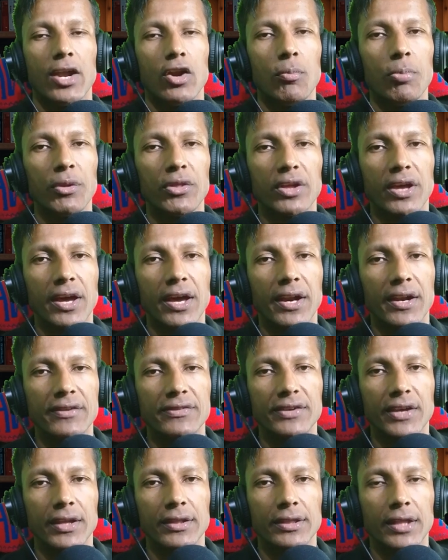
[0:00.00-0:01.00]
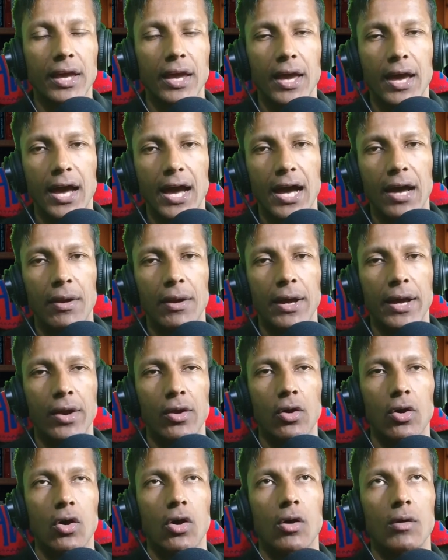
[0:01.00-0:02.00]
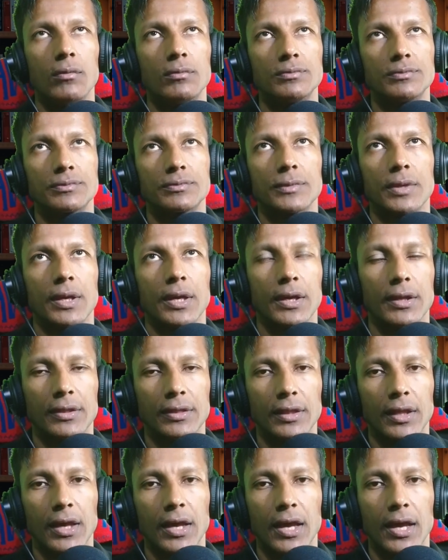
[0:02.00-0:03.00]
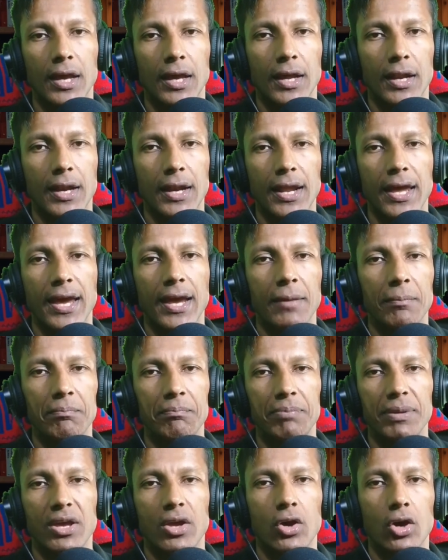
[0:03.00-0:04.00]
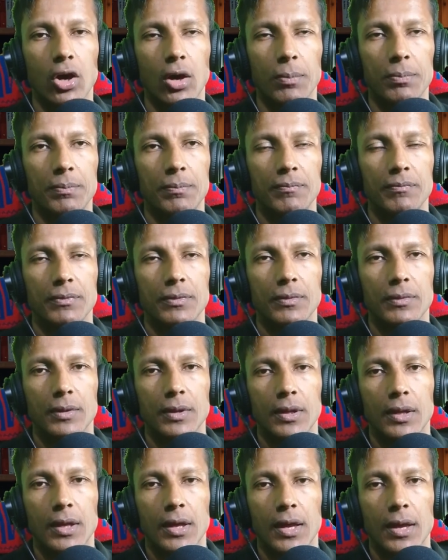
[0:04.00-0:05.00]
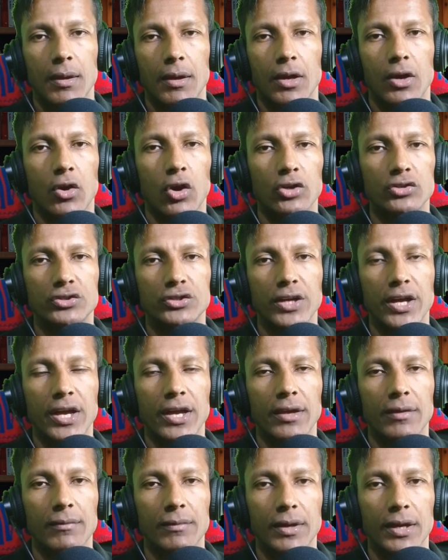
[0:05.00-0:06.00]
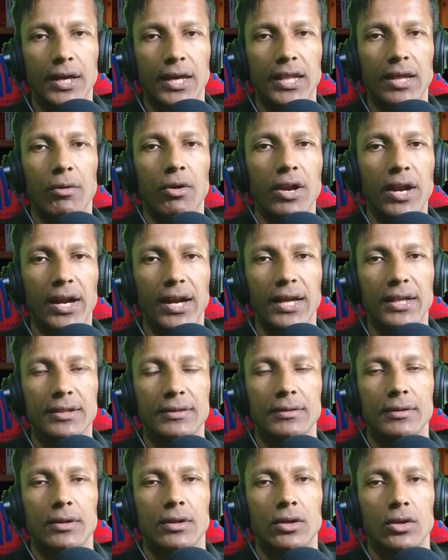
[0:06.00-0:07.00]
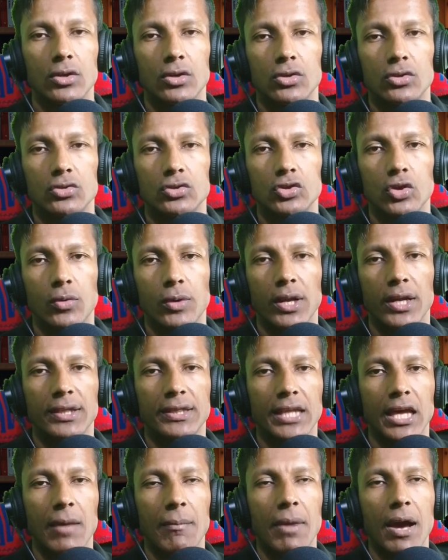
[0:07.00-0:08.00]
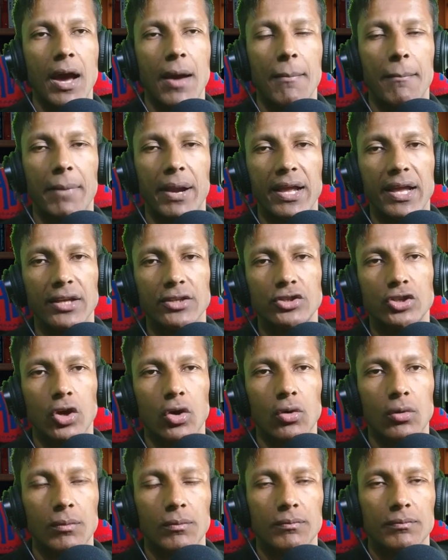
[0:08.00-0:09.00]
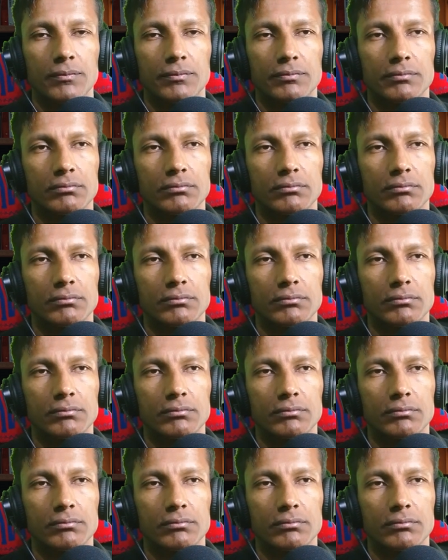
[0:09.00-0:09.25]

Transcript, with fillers: En un podcast reciente hablaron este, Nate Pickup, Josh Ray y Devon Rat sobre el tema Brian Show.